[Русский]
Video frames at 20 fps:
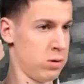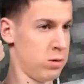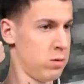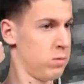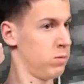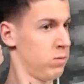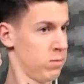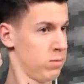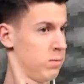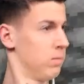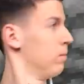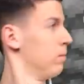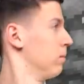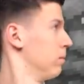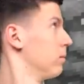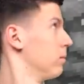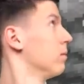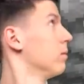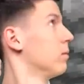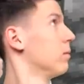Ну, Бас.
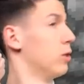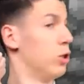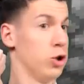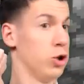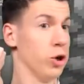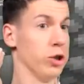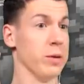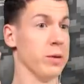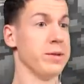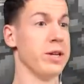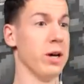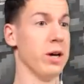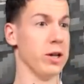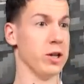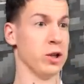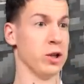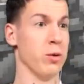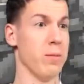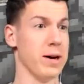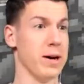Ты что там
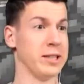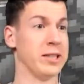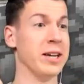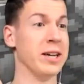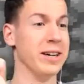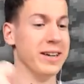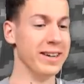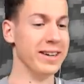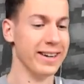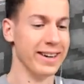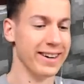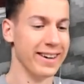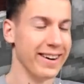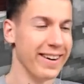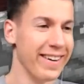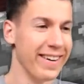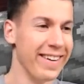делаешь, ну, Бас? Я